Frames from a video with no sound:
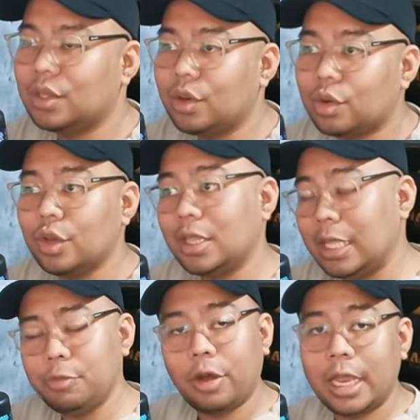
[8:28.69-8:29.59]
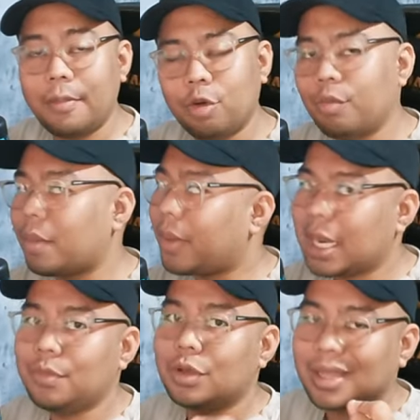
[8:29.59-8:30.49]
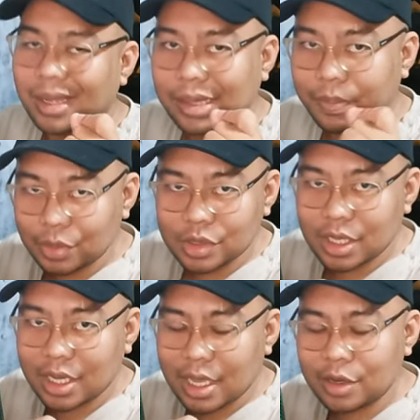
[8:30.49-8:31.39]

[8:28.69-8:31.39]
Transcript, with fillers: No, kung hindi mo alam kung paano mo tatapusin,